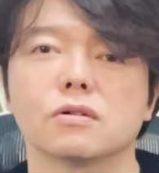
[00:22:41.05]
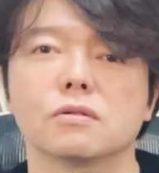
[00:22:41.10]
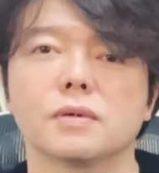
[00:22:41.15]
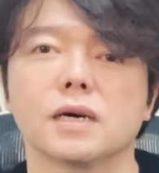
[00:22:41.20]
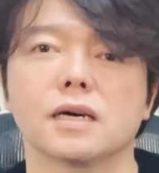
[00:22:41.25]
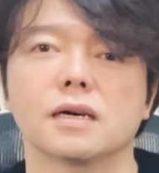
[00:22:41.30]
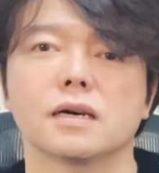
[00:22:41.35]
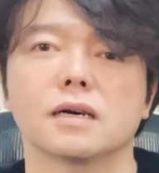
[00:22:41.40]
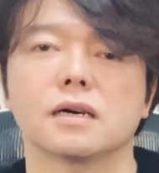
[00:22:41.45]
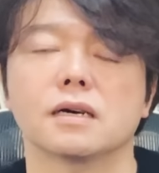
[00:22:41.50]

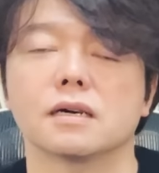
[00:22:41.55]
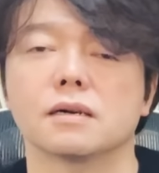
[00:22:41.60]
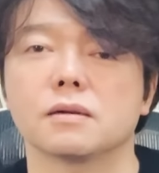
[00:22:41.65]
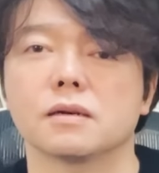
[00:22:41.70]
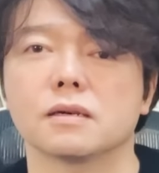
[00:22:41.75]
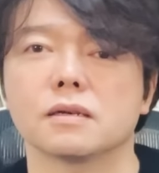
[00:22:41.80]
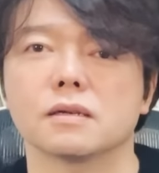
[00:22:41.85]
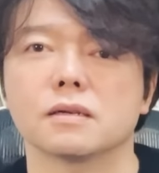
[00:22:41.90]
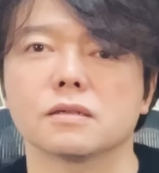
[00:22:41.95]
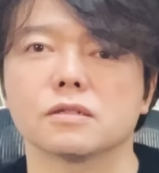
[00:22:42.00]

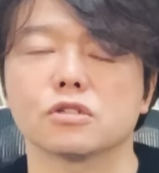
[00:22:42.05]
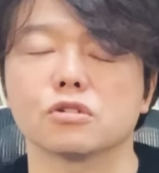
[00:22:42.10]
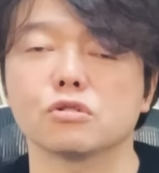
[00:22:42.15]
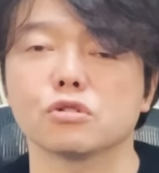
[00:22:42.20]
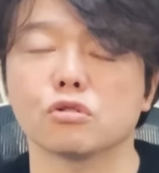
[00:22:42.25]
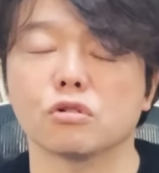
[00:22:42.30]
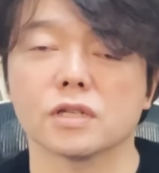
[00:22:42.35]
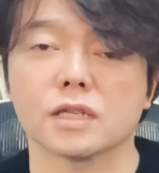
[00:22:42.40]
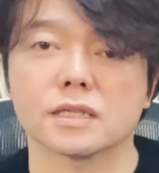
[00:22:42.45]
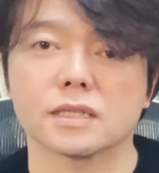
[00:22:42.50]
まあ、順
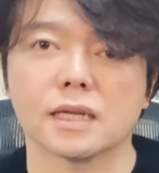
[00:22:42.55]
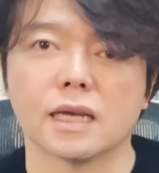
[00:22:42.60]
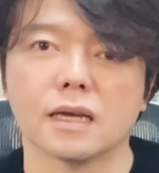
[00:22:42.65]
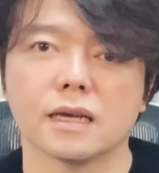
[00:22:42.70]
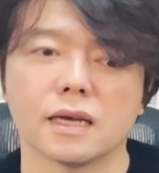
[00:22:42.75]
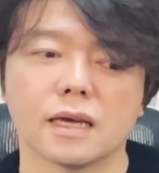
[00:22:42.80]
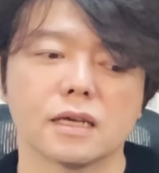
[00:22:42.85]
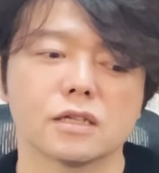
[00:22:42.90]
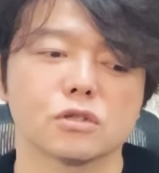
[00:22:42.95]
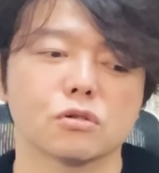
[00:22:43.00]
調にですね、
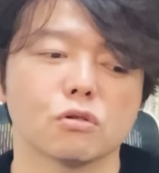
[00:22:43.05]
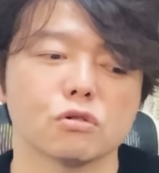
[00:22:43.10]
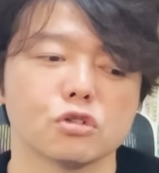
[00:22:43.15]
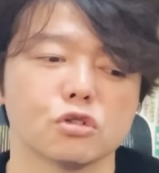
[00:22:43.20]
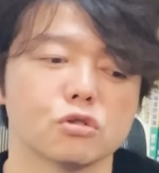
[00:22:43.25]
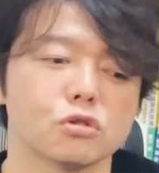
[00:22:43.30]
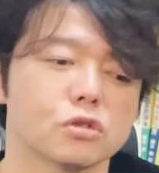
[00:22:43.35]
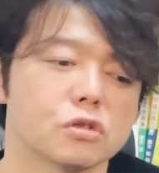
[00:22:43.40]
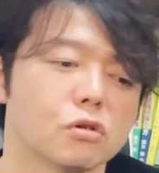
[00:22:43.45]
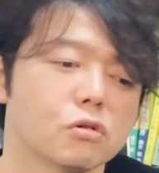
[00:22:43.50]
増
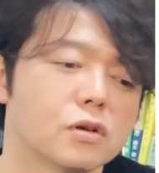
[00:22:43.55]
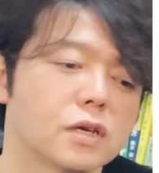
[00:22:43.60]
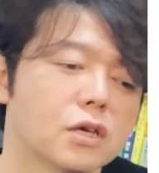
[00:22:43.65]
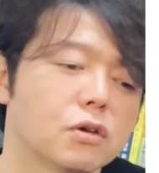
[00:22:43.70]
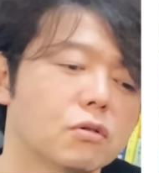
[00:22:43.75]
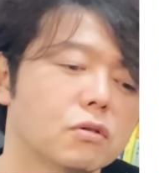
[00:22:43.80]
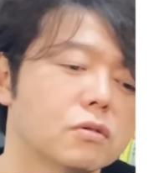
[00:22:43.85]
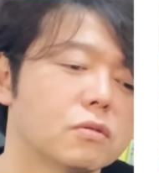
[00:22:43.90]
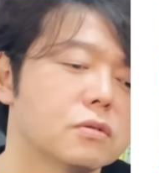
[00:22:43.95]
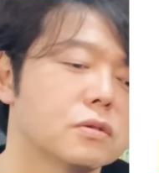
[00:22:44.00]
収増
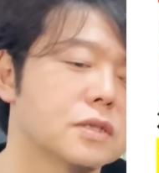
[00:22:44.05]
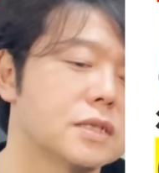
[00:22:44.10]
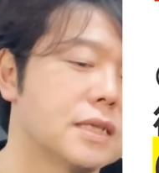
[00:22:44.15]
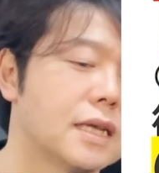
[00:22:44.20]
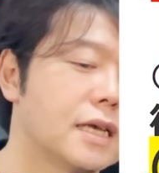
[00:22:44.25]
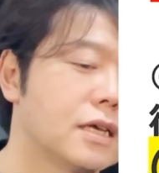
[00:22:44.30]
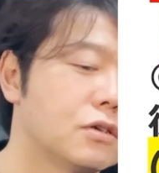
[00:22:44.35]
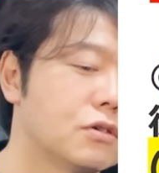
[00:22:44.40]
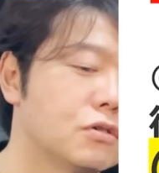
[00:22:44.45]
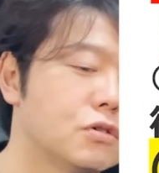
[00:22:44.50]
益をし
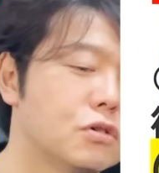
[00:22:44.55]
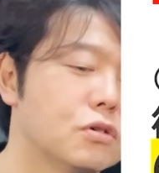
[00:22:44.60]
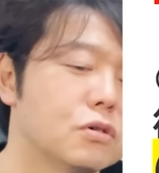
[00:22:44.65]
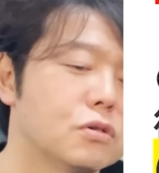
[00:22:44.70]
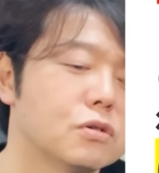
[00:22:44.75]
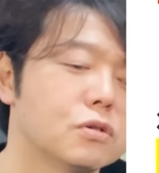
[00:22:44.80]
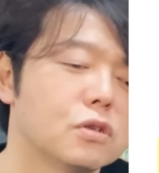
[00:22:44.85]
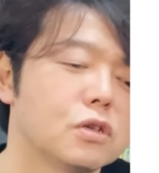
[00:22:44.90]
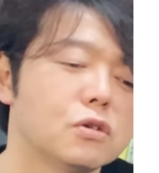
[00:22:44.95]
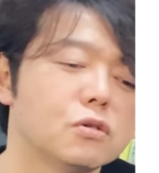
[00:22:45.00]
ていく
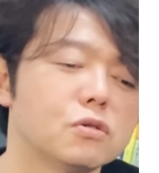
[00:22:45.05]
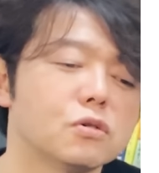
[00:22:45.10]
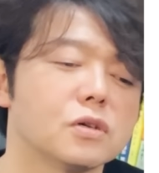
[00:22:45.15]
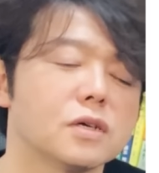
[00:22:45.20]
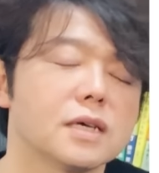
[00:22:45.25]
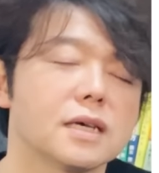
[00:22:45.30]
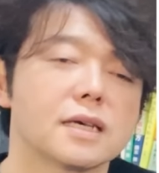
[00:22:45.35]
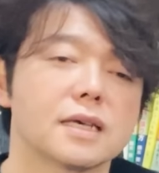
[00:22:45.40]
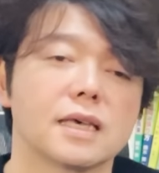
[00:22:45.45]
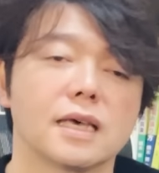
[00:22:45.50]
という
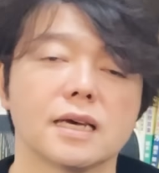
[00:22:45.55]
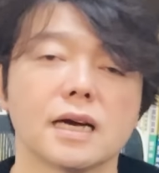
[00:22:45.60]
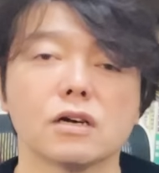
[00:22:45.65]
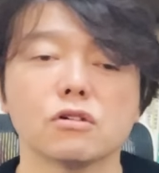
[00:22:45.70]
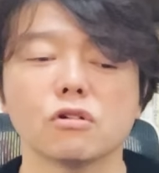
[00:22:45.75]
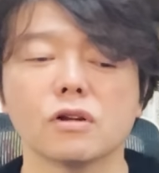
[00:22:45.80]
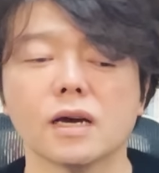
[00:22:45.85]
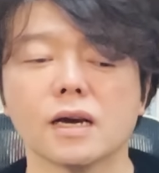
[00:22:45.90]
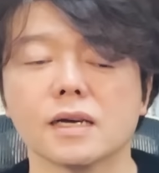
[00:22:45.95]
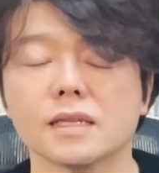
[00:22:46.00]
計画
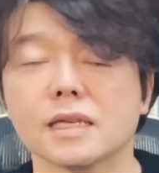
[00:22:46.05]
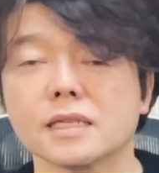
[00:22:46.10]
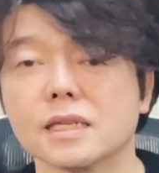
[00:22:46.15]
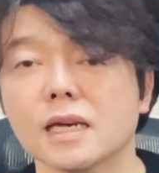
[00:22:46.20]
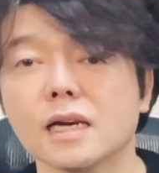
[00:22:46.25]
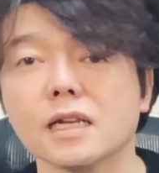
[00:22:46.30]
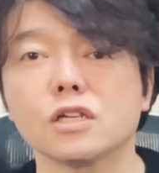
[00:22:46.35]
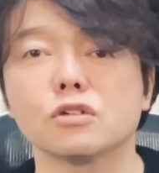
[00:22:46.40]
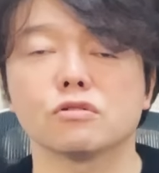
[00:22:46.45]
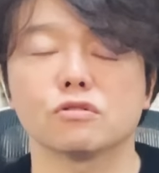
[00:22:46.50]
の中で
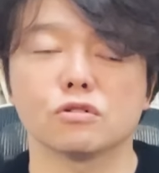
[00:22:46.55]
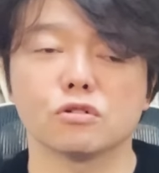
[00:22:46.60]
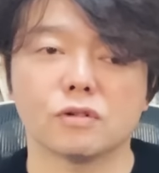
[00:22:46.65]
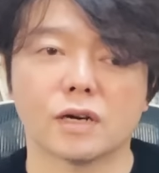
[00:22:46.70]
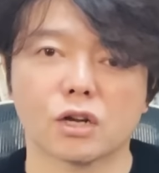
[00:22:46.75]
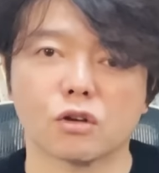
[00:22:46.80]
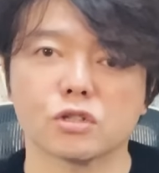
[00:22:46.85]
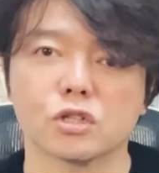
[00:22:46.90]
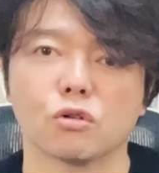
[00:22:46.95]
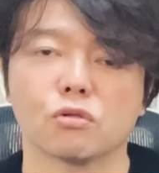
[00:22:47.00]
さらに
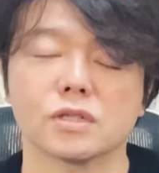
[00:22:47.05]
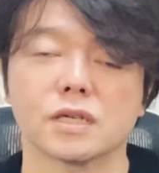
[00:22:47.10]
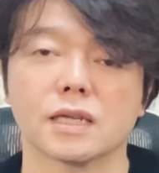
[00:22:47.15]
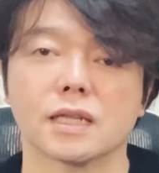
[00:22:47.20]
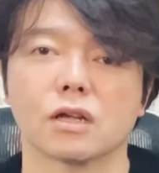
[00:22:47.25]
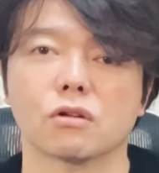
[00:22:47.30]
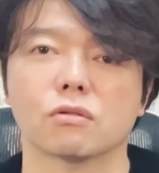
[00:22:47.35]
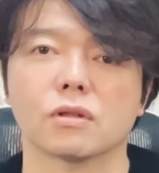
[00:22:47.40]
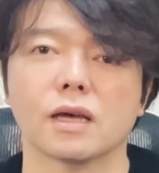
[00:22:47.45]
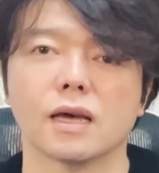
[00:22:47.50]
上乗せをしてき
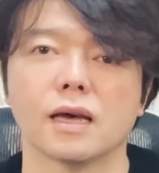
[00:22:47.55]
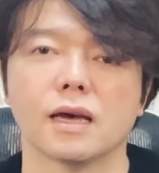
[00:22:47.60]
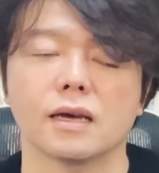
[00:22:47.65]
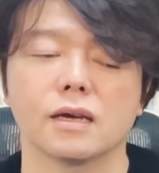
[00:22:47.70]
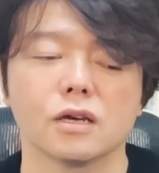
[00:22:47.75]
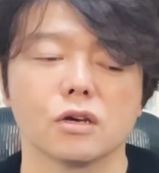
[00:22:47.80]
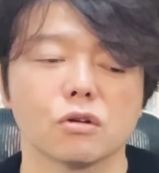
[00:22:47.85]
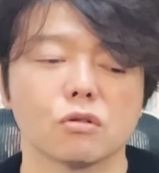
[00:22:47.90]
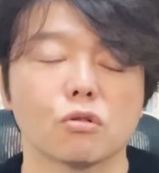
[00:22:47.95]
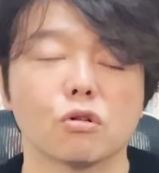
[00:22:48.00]
たので、
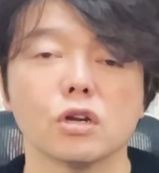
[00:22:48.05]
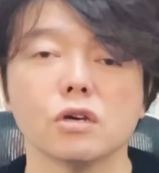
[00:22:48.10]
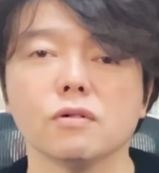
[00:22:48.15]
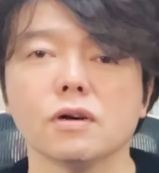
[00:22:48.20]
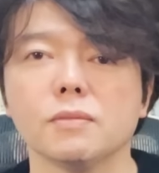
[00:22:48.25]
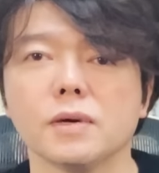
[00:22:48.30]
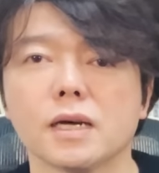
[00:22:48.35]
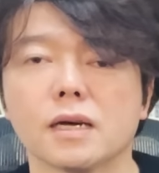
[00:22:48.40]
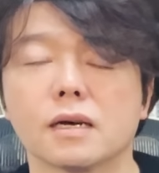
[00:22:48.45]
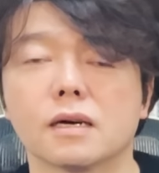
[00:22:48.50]
これ
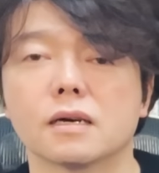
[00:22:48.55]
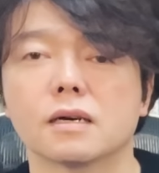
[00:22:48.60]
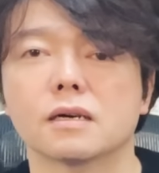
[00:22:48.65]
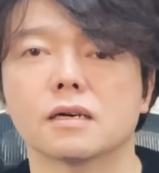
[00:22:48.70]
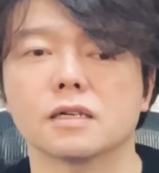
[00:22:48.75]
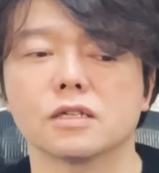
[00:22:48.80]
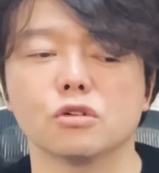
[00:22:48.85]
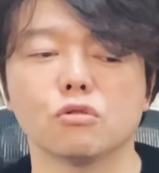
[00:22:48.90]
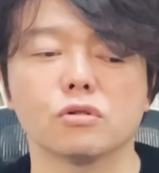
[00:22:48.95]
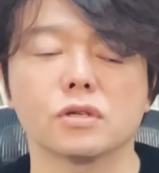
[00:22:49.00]
は
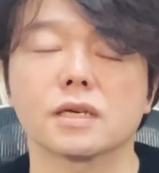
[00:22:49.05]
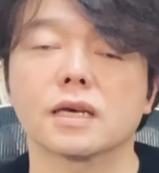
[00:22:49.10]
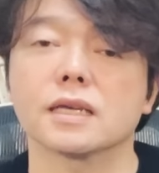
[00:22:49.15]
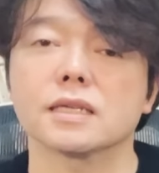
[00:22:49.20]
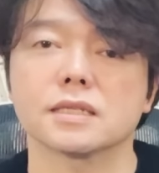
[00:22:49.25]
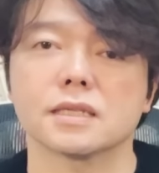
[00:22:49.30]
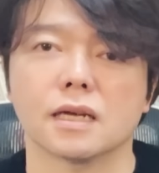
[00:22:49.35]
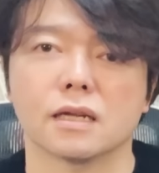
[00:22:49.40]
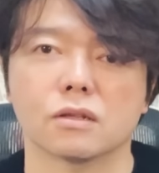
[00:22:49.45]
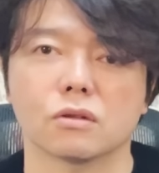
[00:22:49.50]
まあ、良い
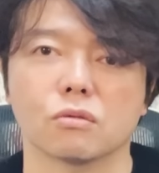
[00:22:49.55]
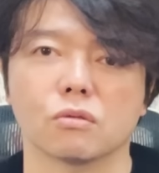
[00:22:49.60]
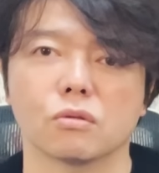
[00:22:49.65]
決算